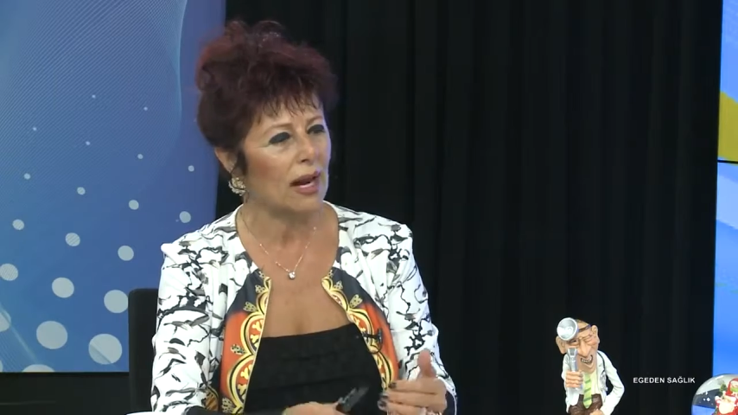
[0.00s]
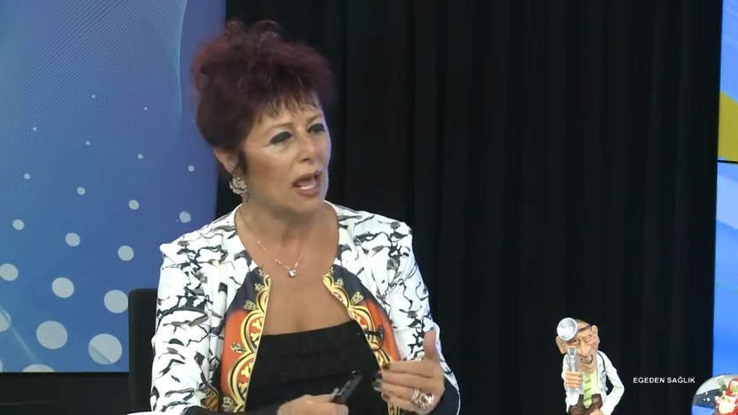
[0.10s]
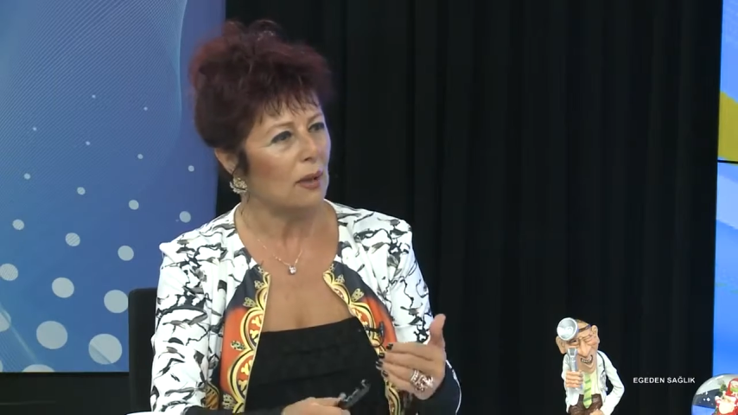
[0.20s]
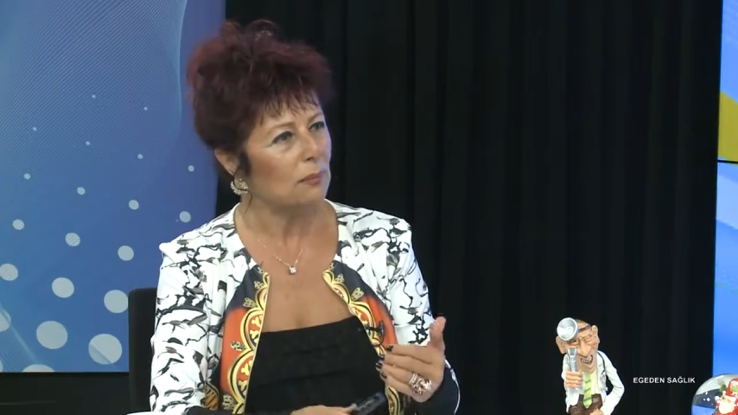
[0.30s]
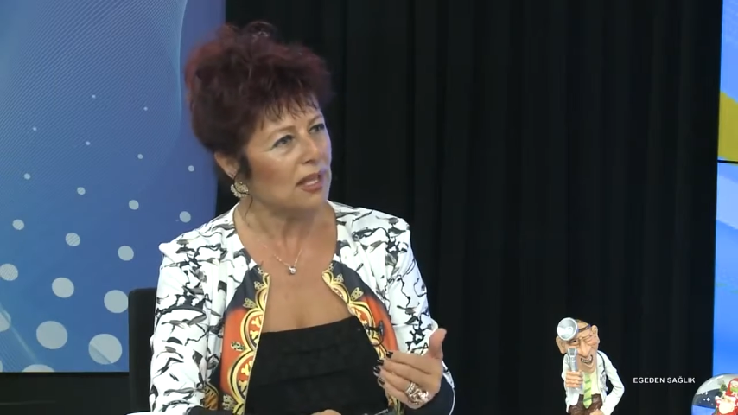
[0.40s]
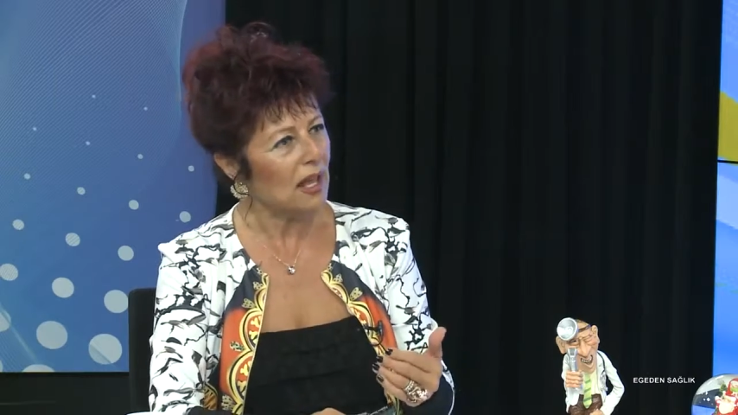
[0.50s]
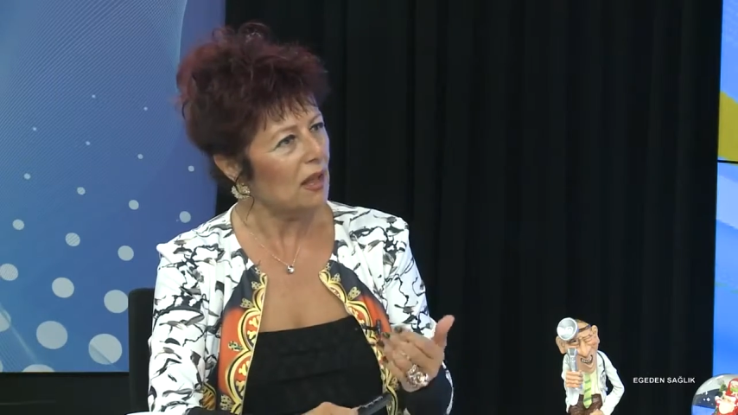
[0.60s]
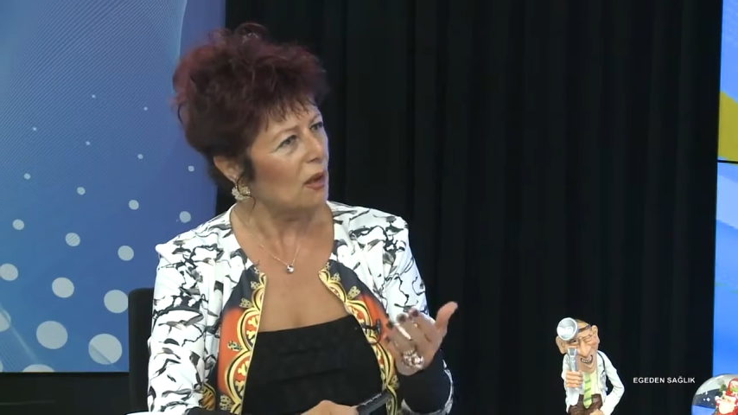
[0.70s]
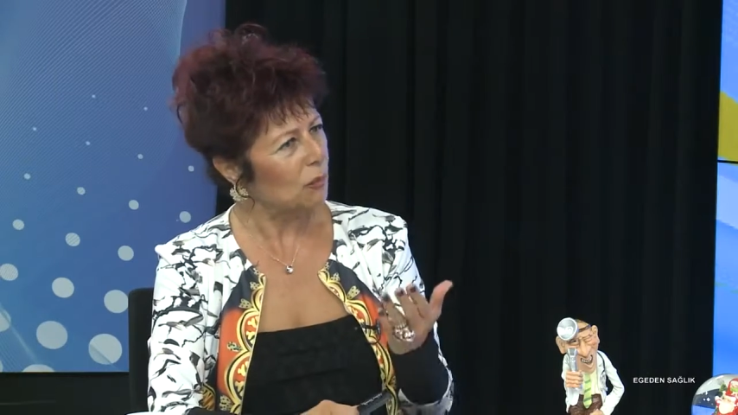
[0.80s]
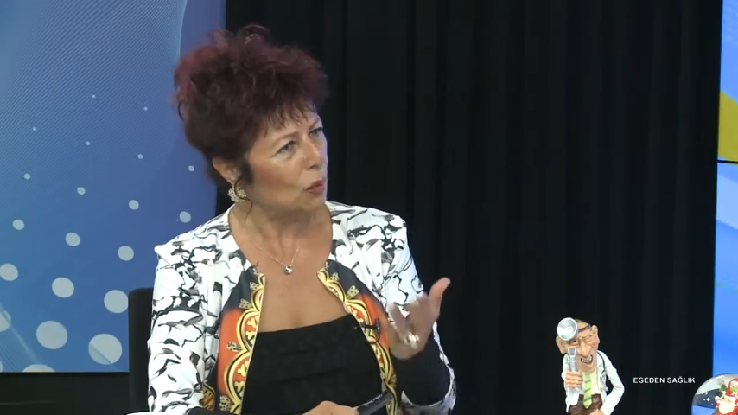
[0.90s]
Hı hı. Bir de
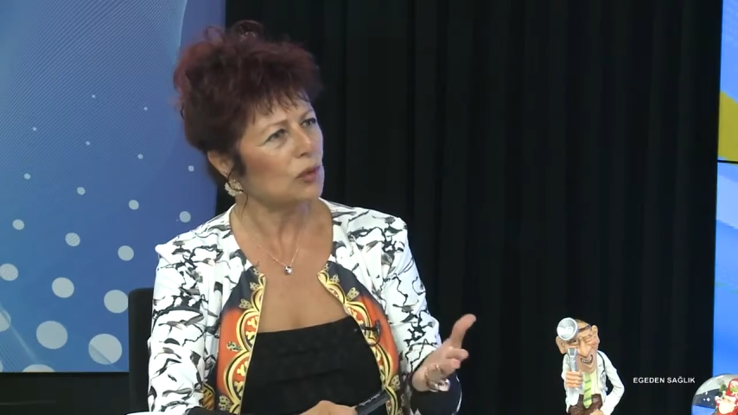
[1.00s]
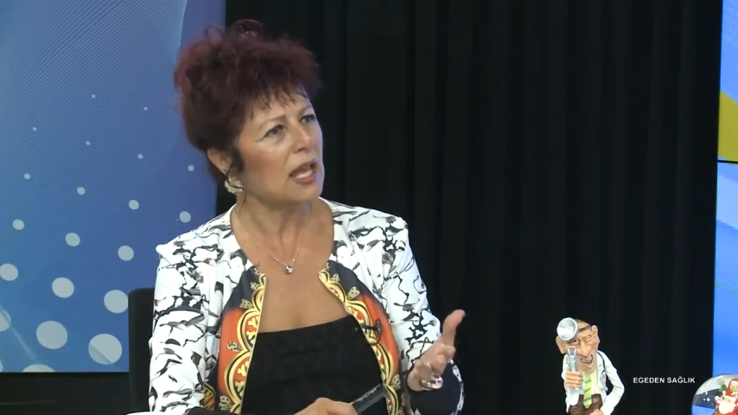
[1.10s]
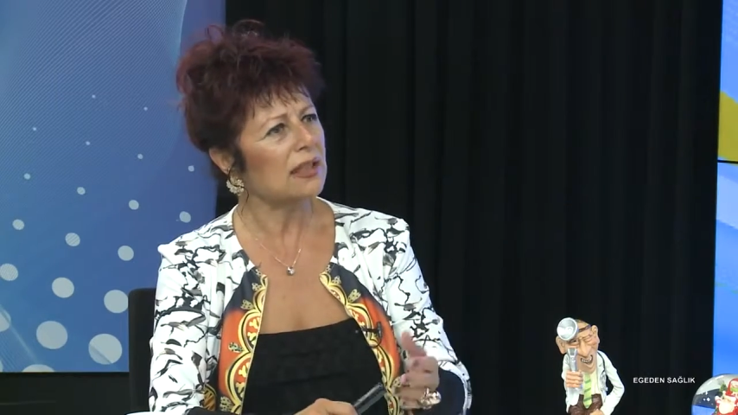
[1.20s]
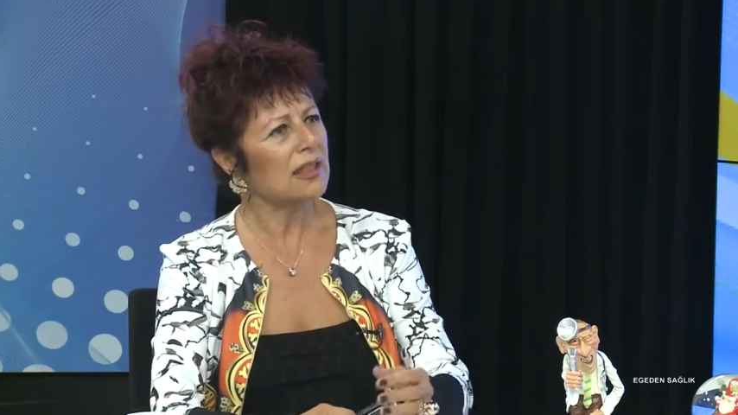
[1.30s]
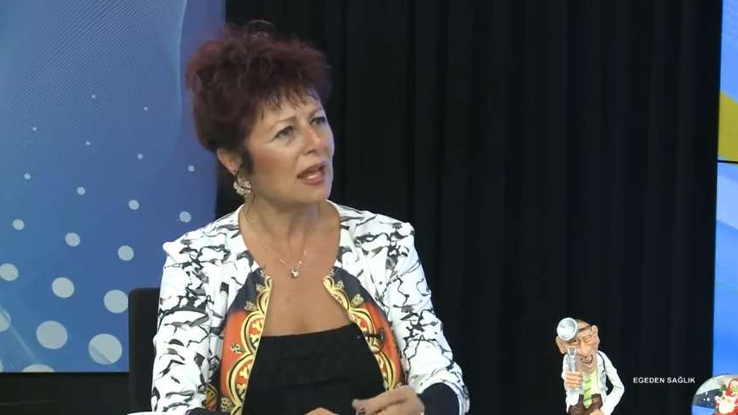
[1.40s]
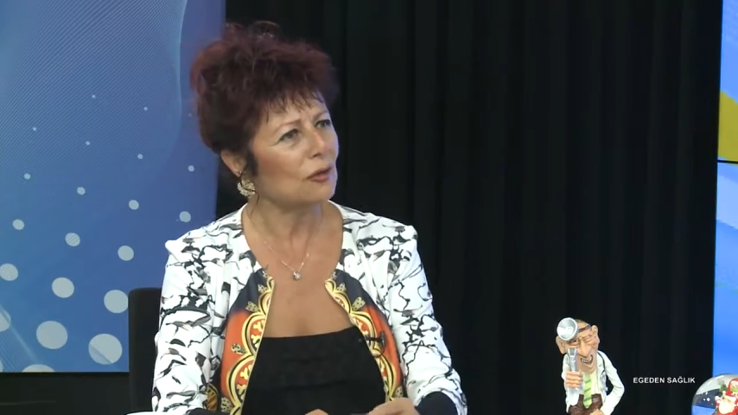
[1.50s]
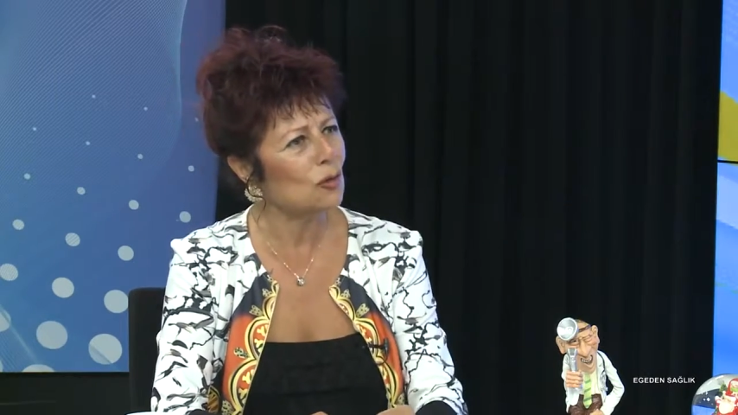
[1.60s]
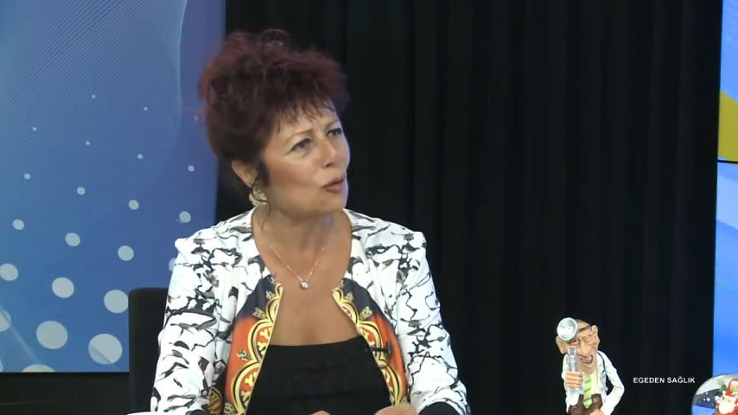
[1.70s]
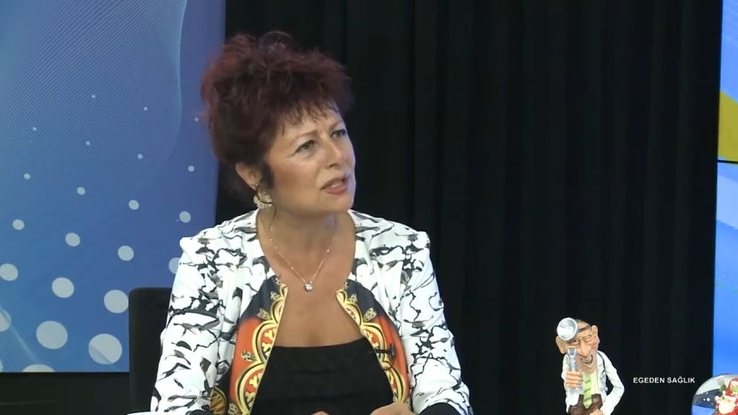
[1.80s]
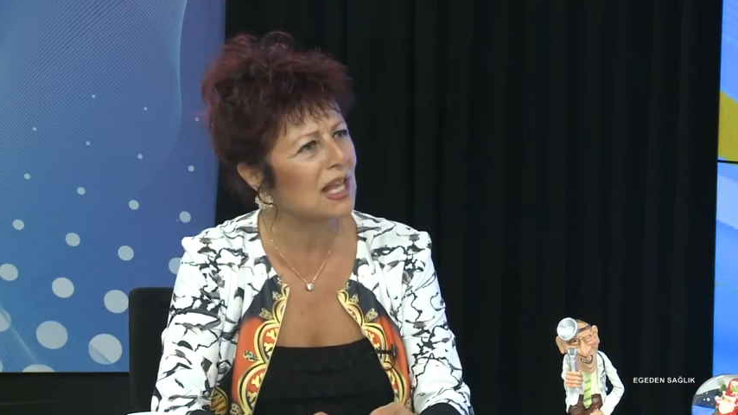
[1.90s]
proteinden
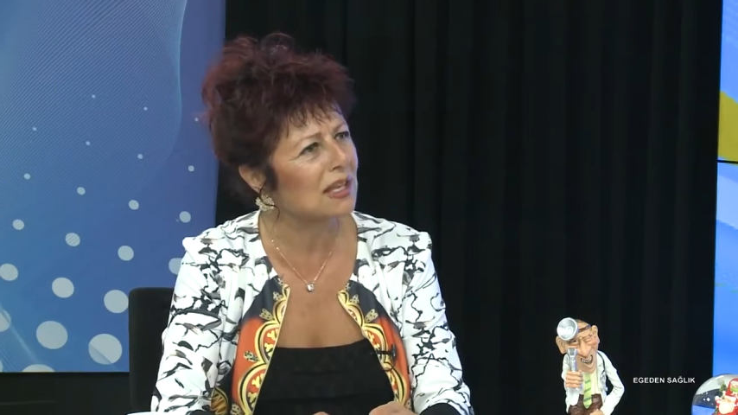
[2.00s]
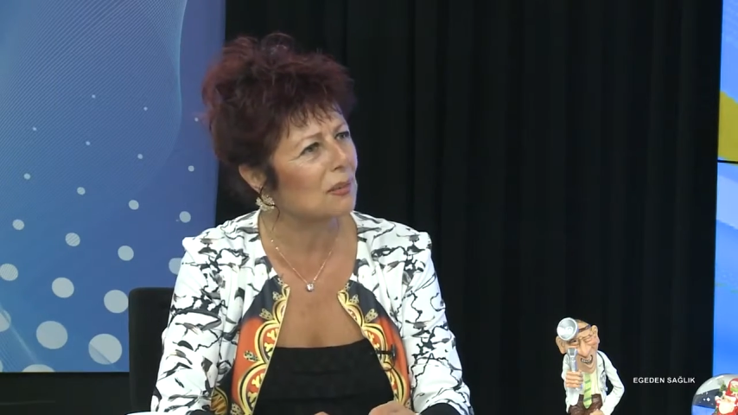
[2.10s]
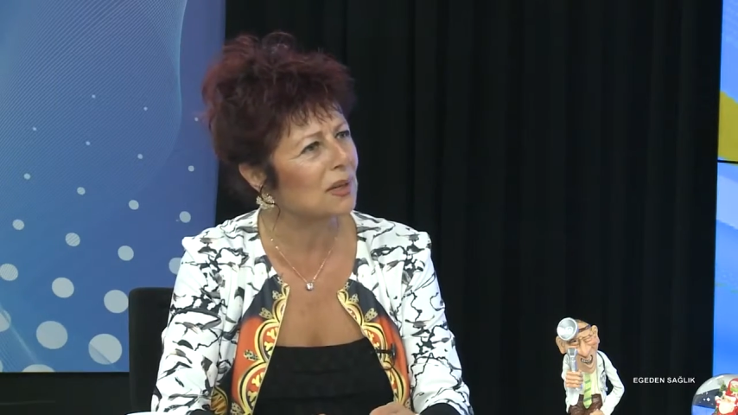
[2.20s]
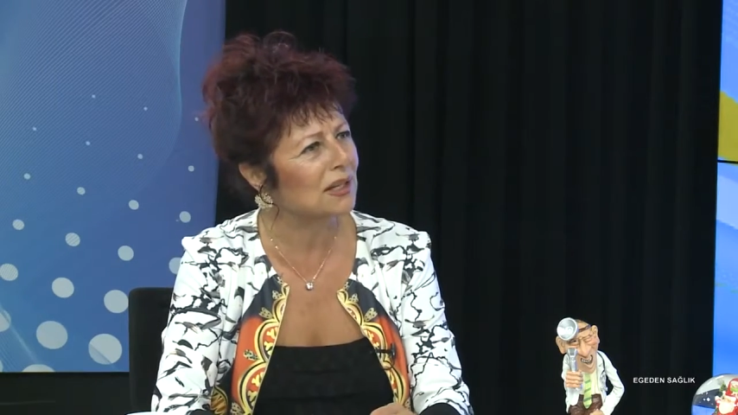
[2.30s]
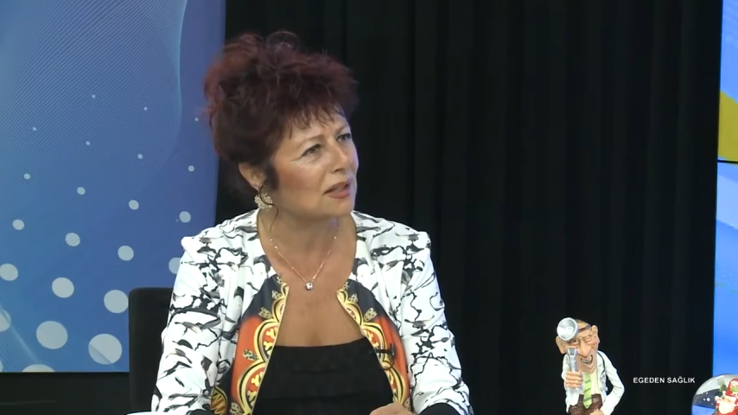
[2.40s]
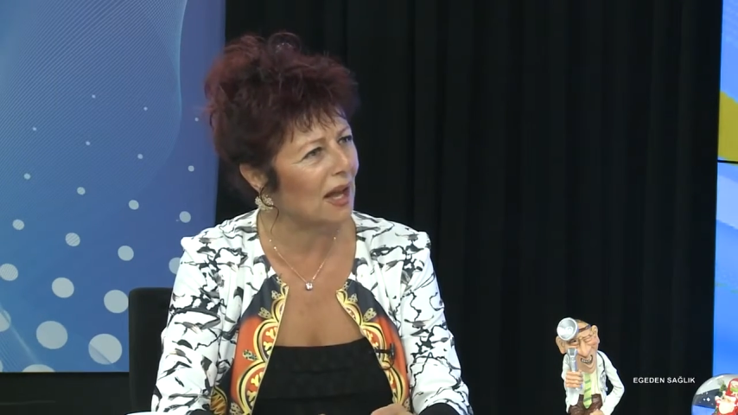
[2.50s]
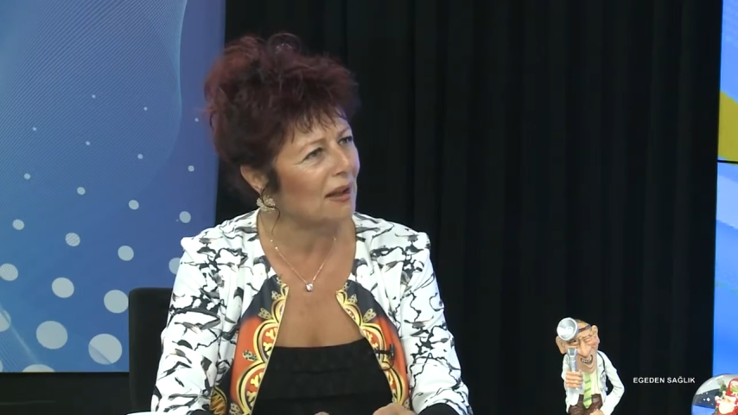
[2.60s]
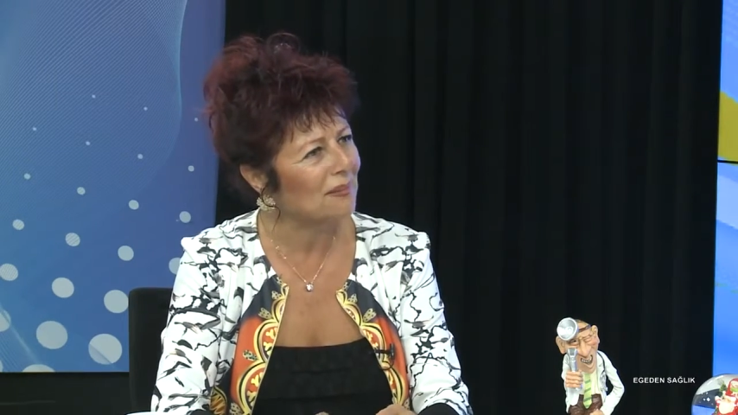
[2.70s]
çok zengin bir gıda.